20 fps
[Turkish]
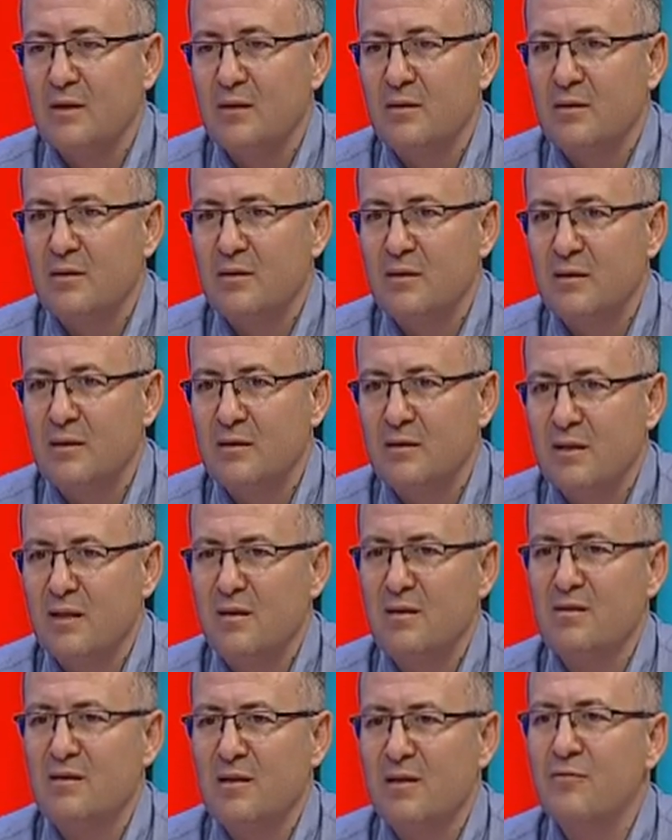Ee,
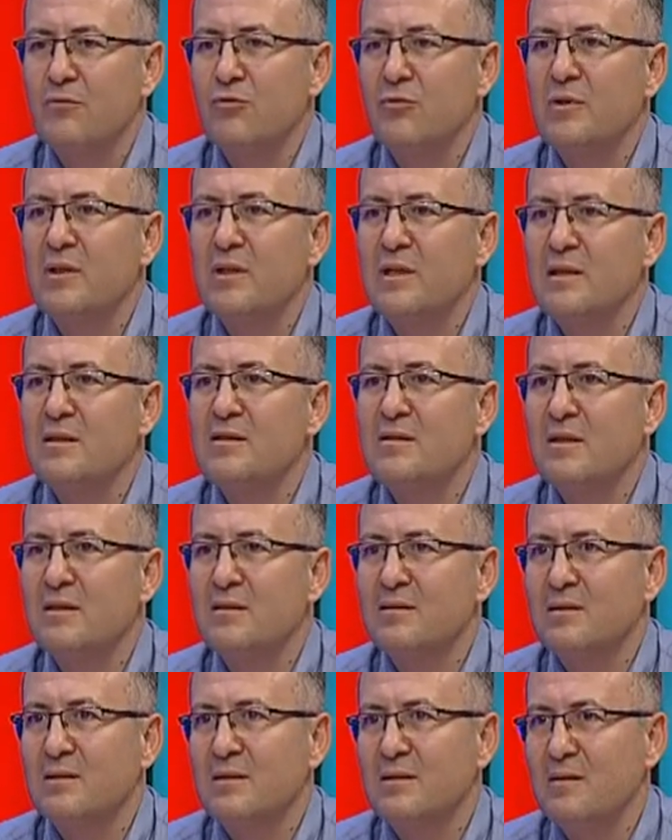yalnız
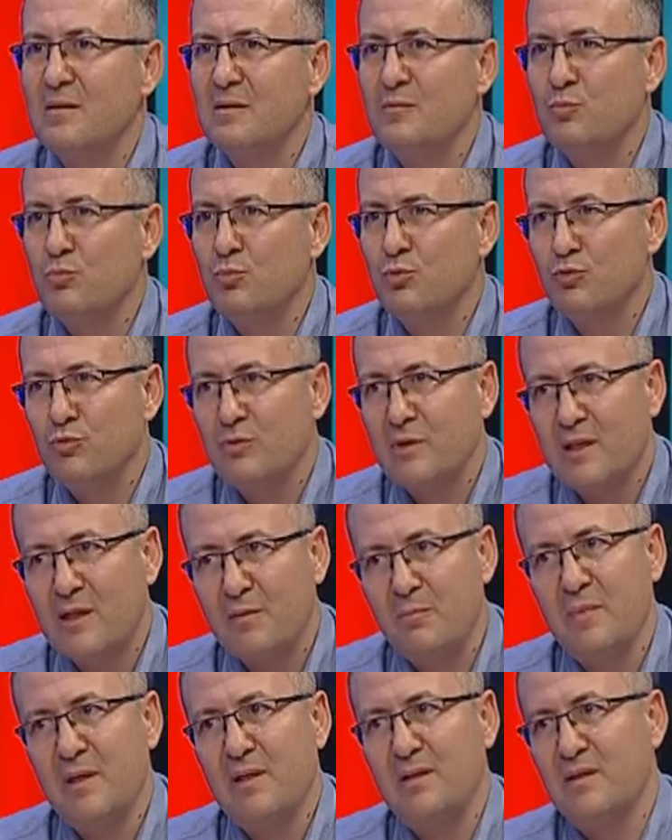Afyonkarahisar'da bunu
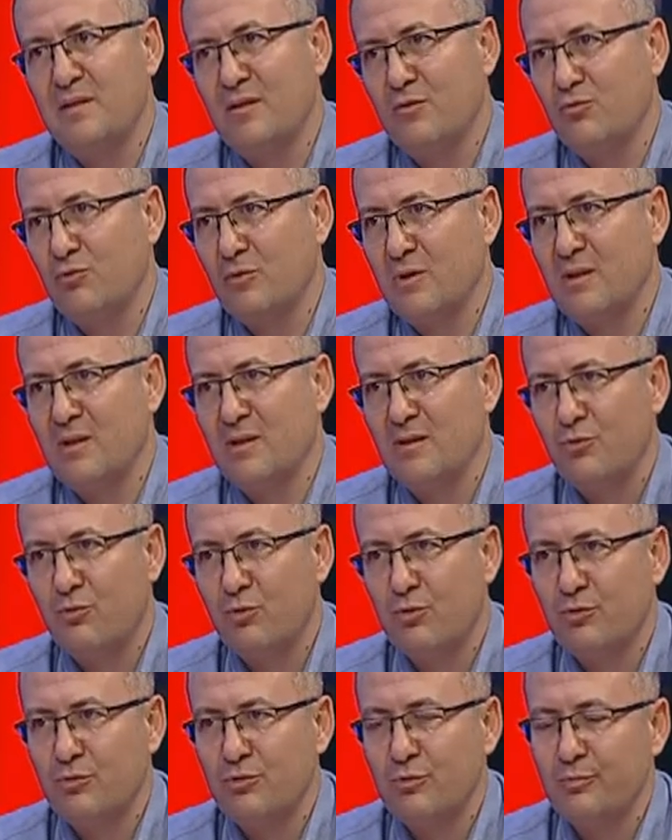daha belirgin olarak
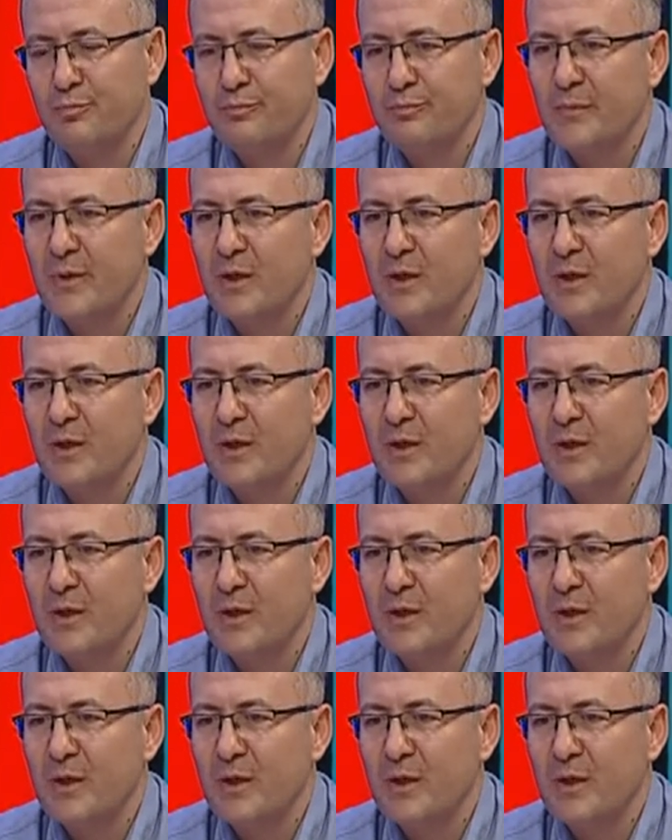gördüm.